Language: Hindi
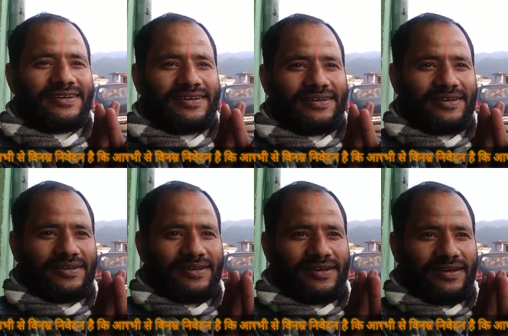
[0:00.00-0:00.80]
जी
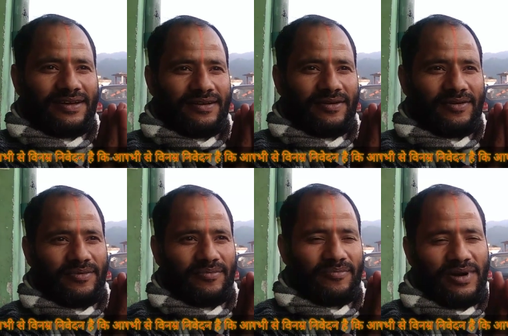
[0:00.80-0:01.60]

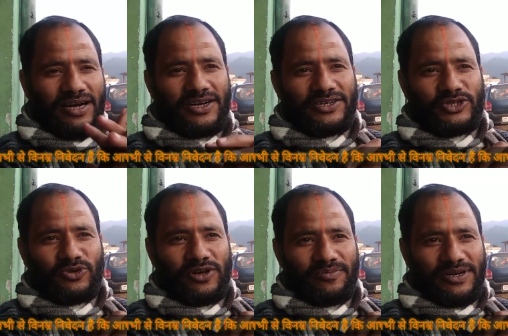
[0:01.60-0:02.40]
माघ
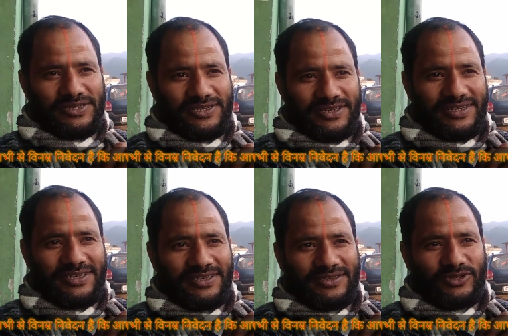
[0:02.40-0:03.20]
शुक्ल पक्ष
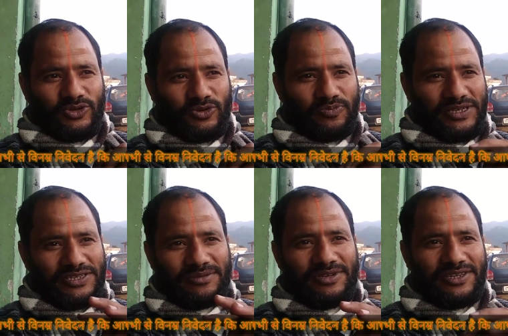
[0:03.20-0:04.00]
की जो
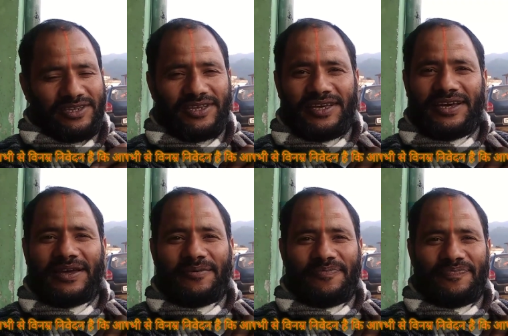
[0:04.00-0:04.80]
पंचमी तिथि है